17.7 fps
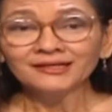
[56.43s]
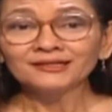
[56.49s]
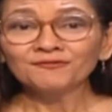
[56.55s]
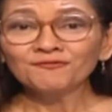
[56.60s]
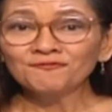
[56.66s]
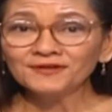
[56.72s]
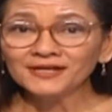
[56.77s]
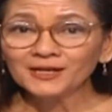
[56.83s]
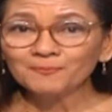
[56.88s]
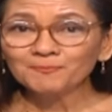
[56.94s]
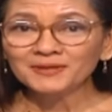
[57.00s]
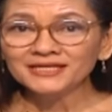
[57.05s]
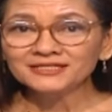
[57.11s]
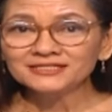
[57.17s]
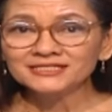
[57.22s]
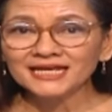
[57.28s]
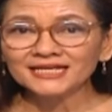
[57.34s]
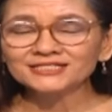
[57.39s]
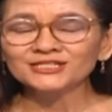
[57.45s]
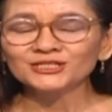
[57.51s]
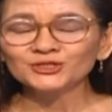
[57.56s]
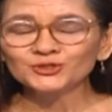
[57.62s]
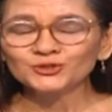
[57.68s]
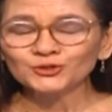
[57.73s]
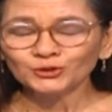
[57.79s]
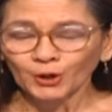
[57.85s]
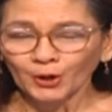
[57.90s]
The Philippines has
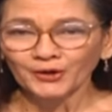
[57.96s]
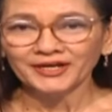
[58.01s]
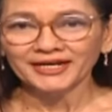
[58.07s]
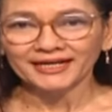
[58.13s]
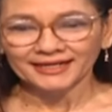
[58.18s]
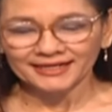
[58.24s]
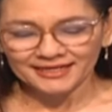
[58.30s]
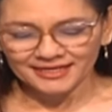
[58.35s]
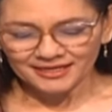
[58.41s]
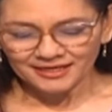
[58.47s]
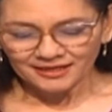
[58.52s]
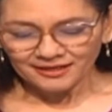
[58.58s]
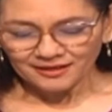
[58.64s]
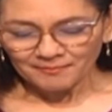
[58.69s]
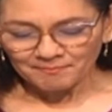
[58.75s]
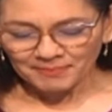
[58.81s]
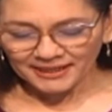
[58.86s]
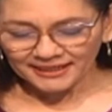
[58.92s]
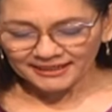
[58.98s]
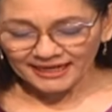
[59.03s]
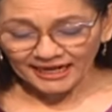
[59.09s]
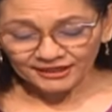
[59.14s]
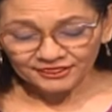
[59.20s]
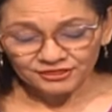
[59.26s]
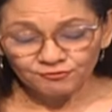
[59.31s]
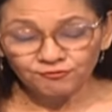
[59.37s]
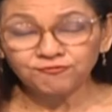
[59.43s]
historically been
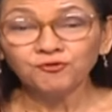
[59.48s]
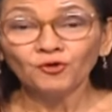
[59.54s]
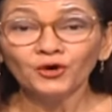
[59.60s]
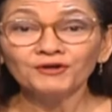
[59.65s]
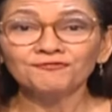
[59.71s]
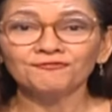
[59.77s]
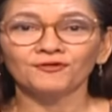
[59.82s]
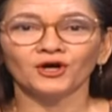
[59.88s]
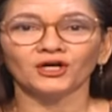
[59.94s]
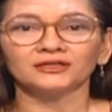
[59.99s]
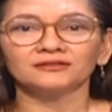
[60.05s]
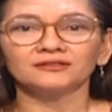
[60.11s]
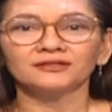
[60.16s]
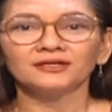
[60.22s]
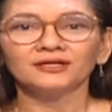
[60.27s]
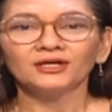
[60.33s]
at the forefront